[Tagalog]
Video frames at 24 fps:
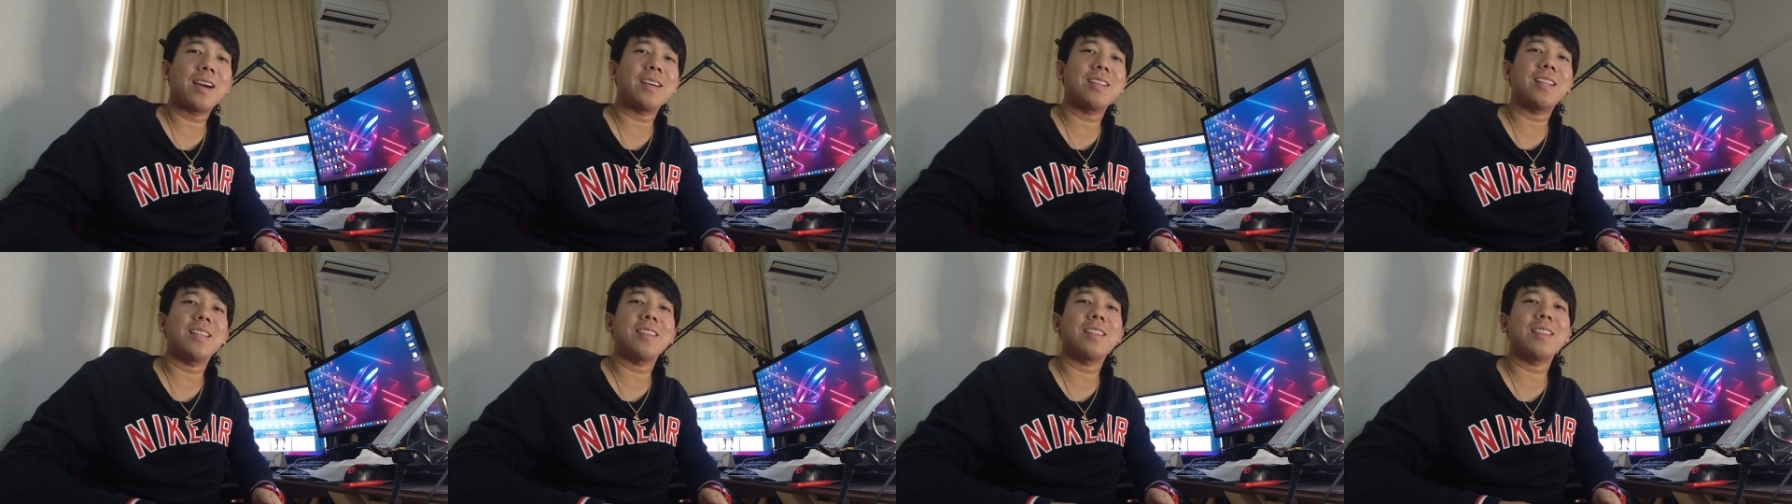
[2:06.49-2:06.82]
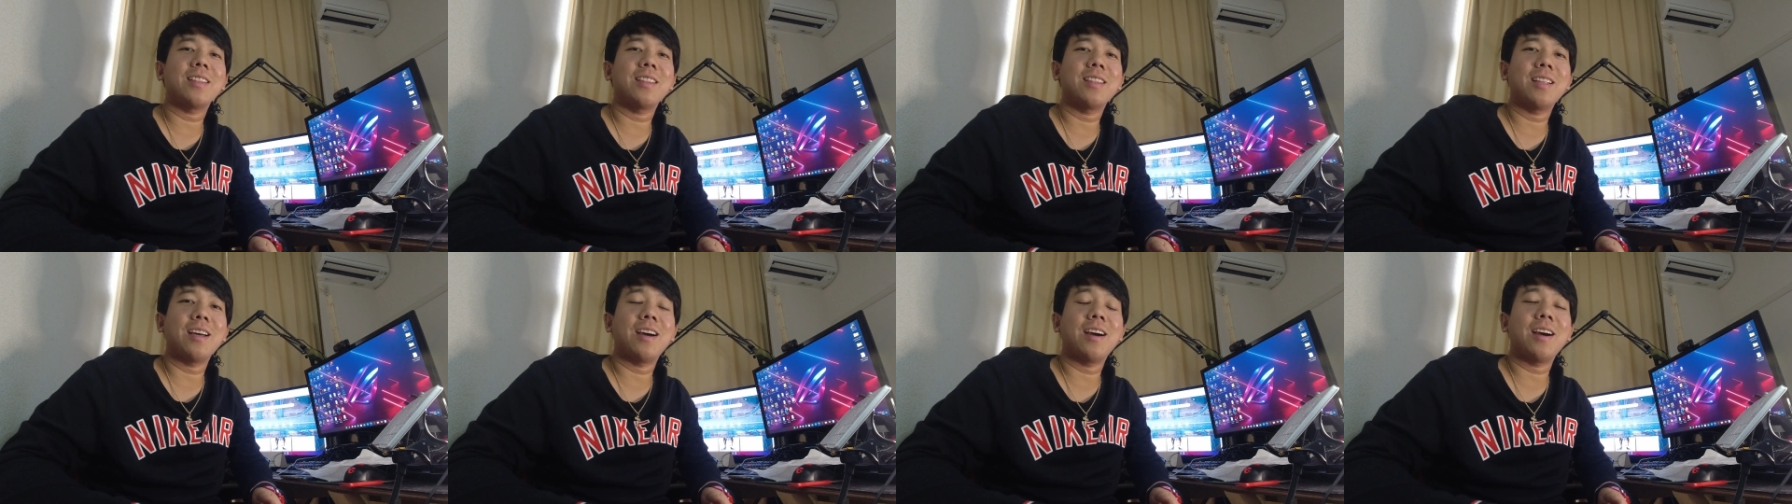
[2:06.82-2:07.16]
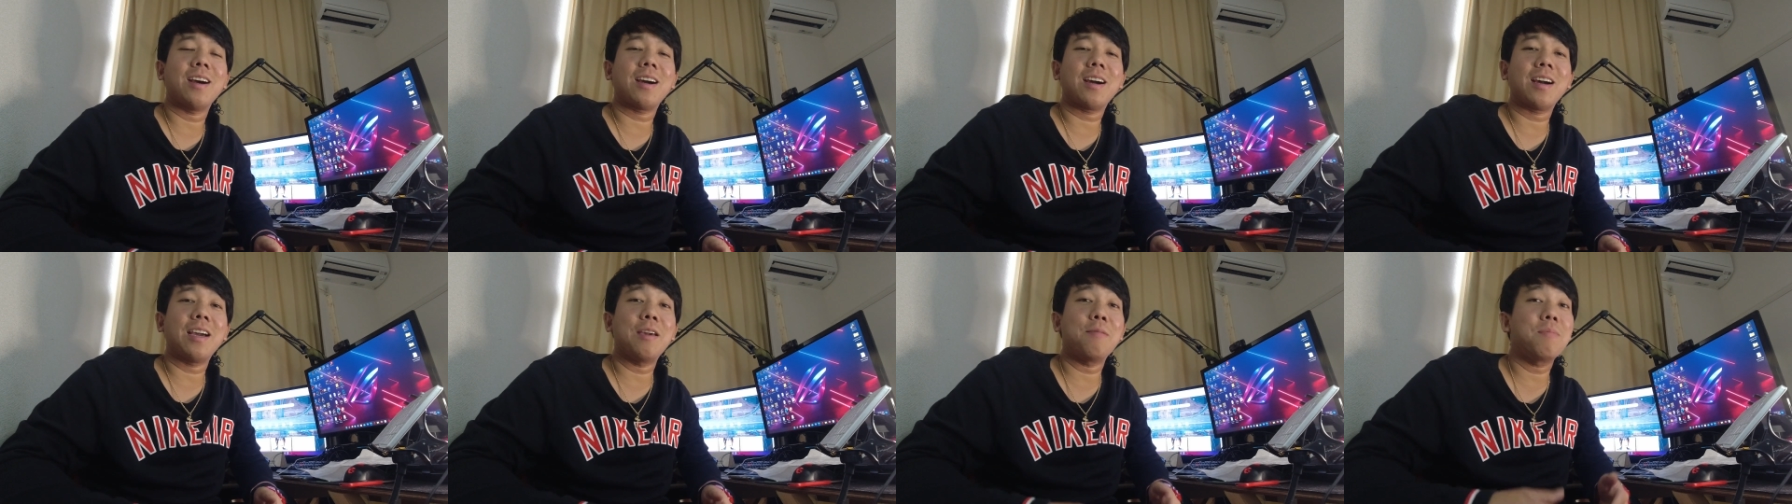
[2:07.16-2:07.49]
akin na, na
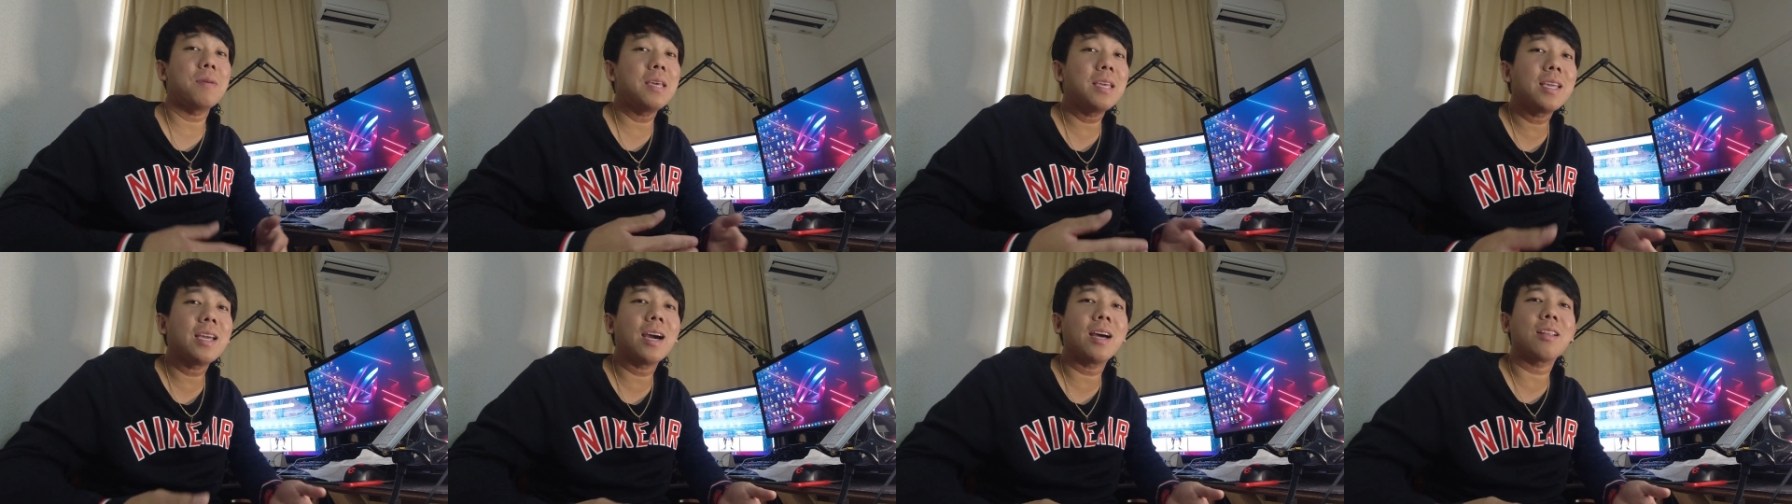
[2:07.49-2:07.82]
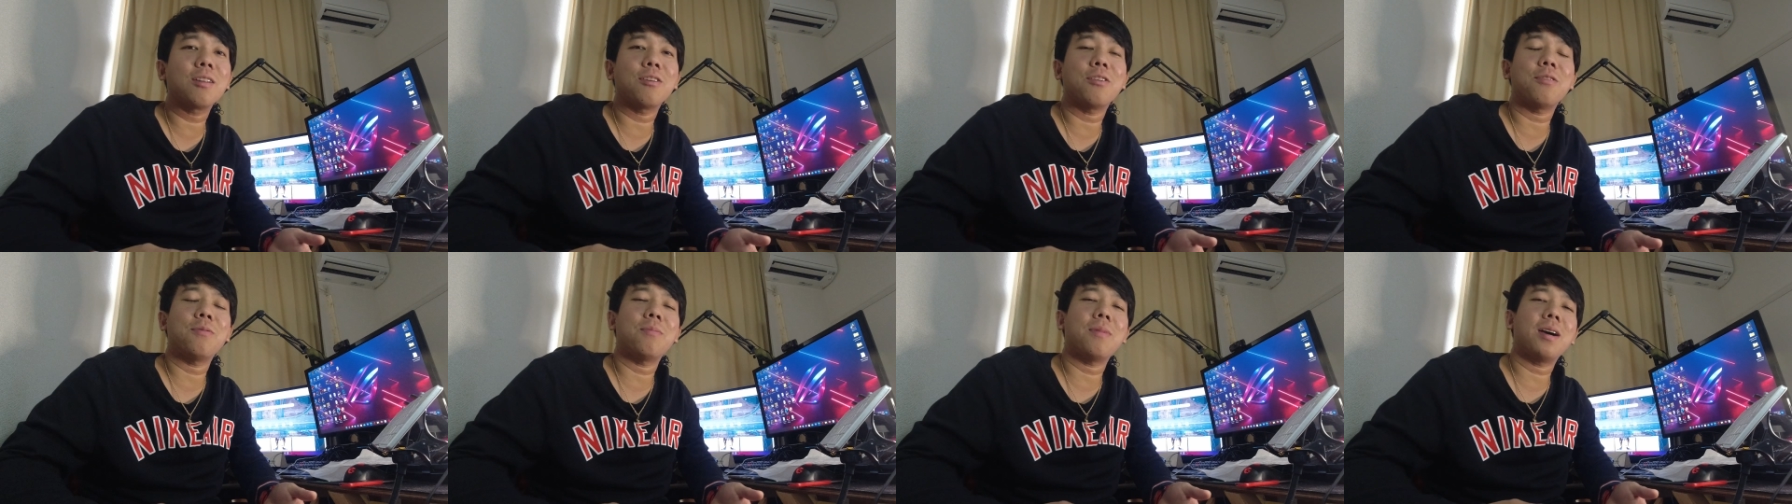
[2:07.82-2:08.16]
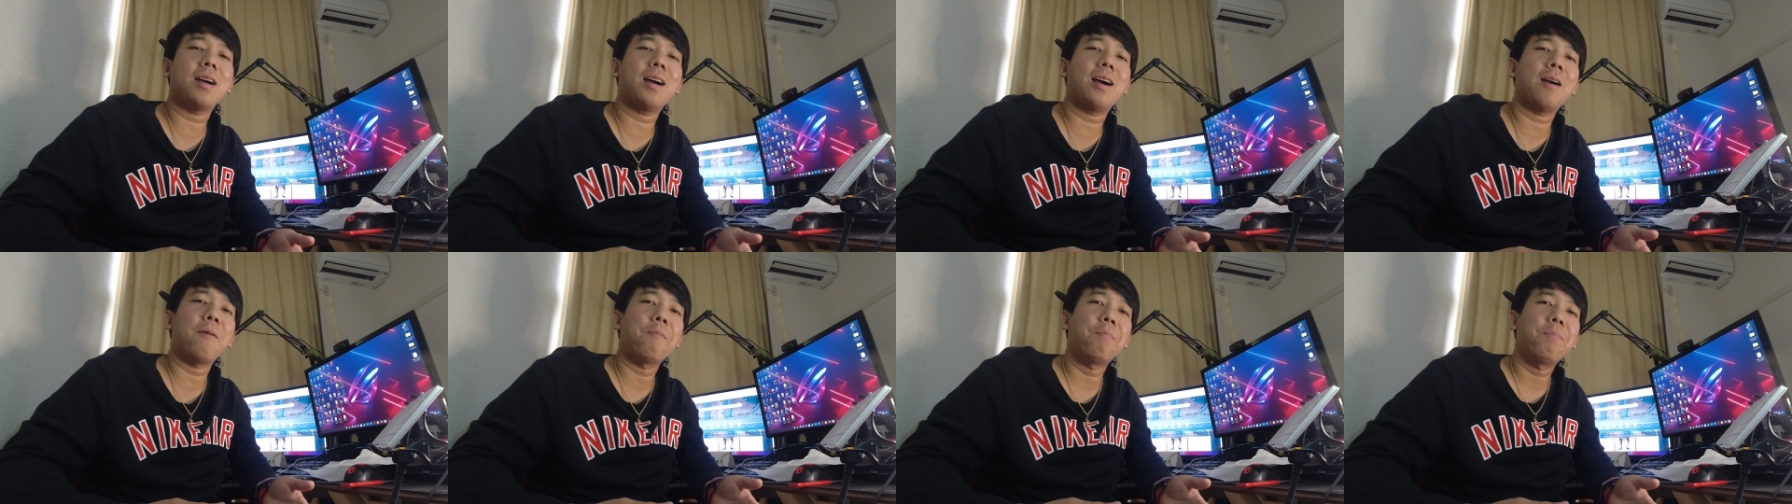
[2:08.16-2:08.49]
kaibigan no,
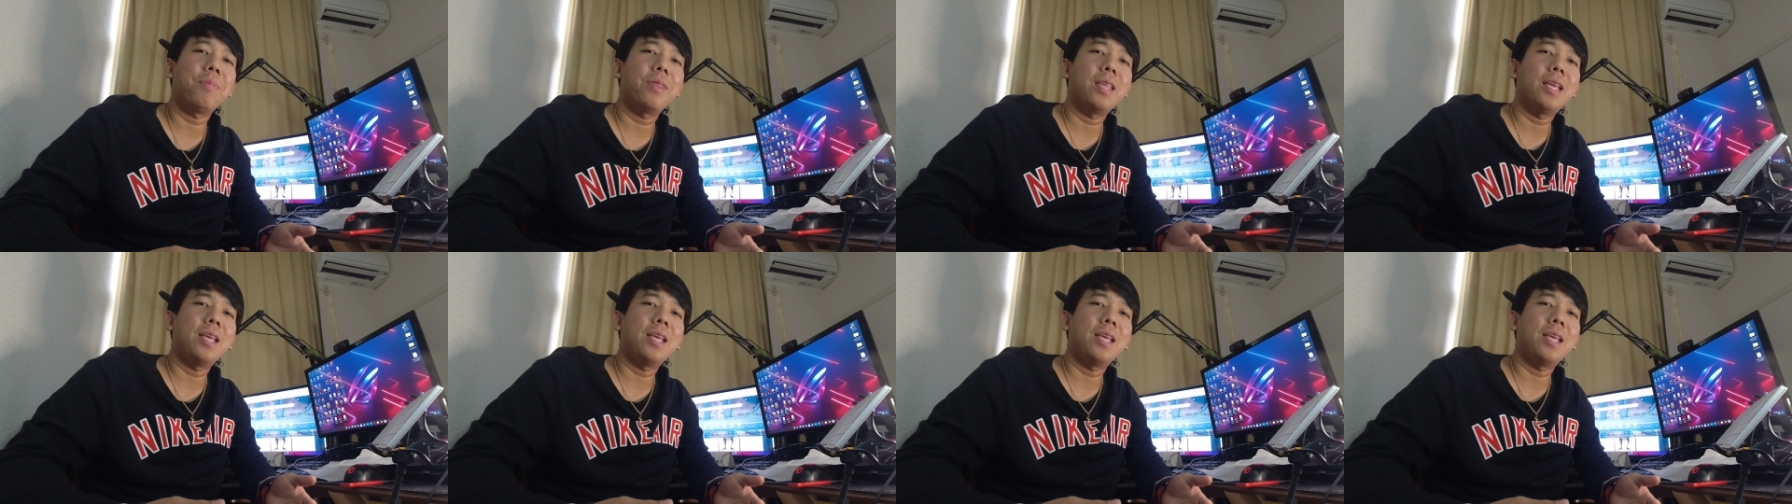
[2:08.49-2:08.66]
mga